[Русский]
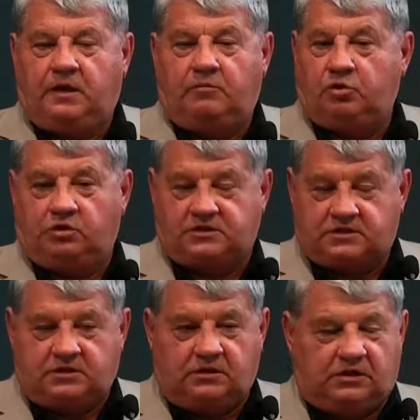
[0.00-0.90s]
Много
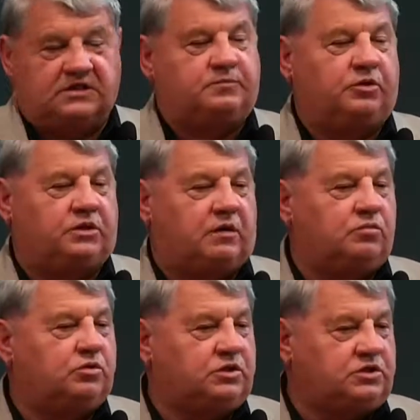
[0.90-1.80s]
сделал Господь
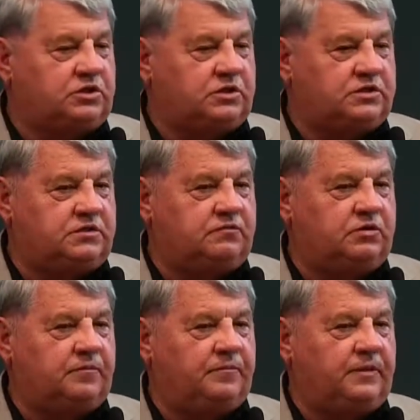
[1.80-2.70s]
работы через
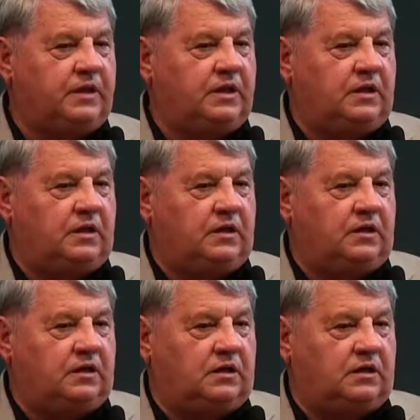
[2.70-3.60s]
него,
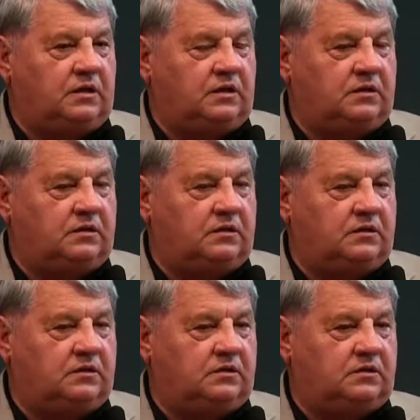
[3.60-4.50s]
э,
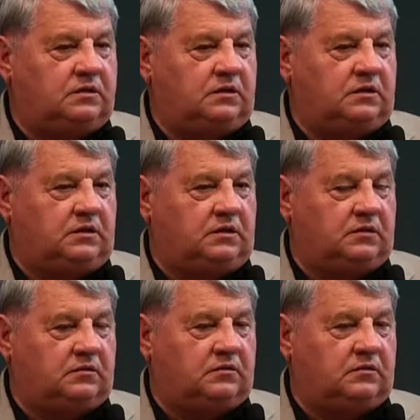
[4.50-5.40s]

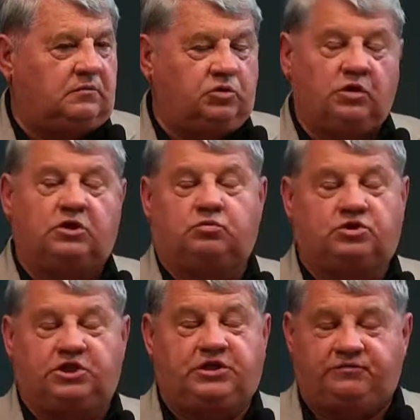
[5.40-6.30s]
и много
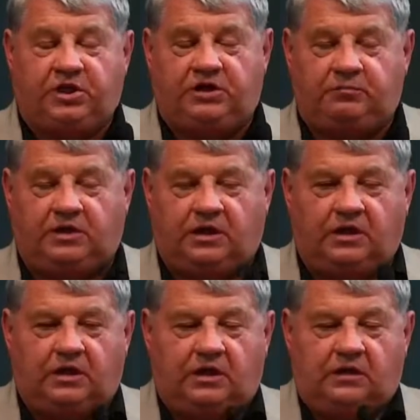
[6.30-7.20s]
тоже евреи
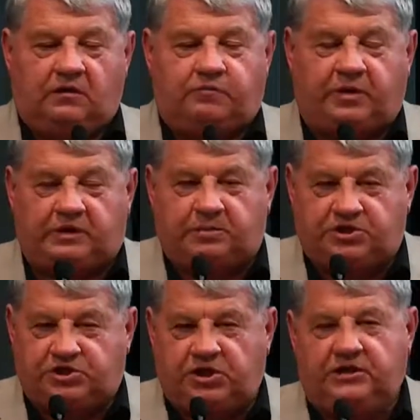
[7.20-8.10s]
были в
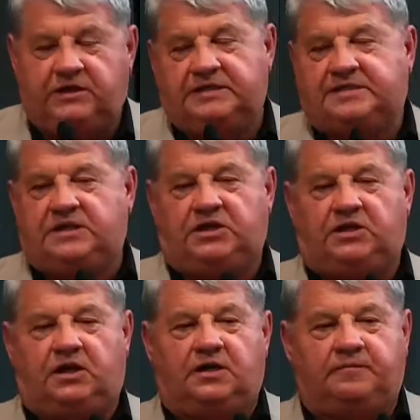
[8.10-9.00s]
порабощении от
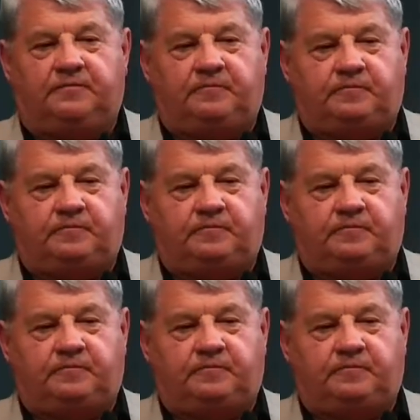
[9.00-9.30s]
сириян.